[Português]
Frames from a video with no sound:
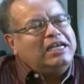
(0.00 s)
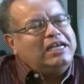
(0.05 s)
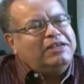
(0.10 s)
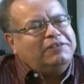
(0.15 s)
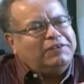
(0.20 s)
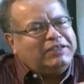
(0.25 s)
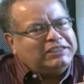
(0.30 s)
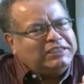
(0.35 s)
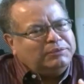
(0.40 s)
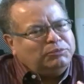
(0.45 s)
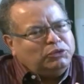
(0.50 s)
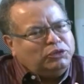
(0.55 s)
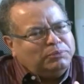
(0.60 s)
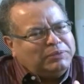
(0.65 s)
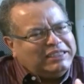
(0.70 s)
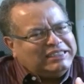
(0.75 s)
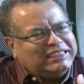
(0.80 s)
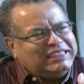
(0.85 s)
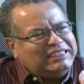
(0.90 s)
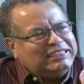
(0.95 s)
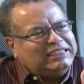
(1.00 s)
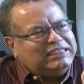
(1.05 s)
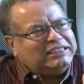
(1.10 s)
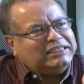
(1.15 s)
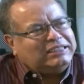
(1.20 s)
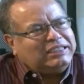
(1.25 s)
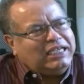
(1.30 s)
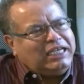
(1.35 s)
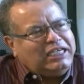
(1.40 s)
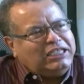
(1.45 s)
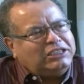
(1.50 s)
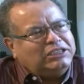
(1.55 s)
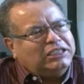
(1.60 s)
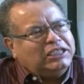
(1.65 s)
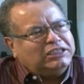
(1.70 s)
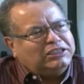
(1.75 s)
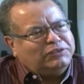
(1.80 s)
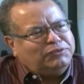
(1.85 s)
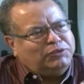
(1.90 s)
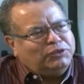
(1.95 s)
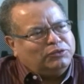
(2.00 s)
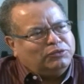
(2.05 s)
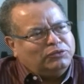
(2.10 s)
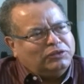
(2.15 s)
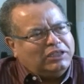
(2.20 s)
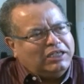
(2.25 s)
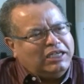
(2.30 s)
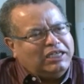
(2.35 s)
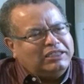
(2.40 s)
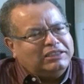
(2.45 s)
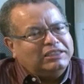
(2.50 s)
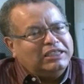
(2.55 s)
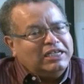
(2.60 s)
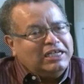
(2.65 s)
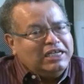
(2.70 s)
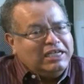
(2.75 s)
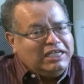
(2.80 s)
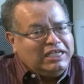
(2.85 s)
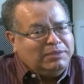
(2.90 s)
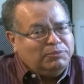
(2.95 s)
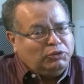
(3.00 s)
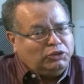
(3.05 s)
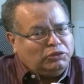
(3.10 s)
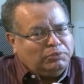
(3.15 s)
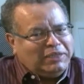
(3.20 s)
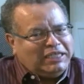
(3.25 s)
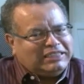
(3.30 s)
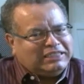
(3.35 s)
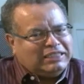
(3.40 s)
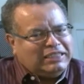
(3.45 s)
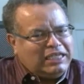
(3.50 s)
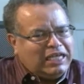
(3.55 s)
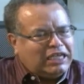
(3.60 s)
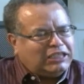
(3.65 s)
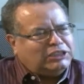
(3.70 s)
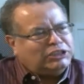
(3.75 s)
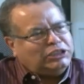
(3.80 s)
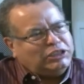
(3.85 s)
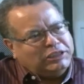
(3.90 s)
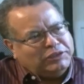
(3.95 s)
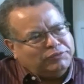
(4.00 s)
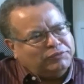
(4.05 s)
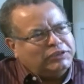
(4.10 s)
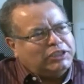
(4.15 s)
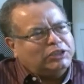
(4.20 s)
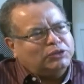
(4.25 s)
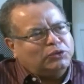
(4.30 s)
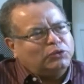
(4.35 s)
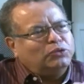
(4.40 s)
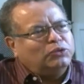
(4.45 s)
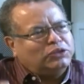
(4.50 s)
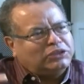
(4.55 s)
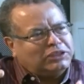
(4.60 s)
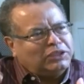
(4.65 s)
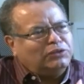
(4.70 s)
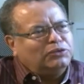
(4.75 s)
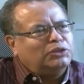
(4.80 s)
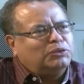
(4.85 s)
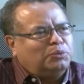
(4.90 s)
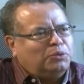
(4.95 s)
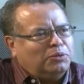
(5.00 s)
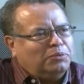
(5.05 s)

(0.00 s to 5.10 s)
ele vai ser muito mais resistente às dificuldades e muito mais criativo na solução dos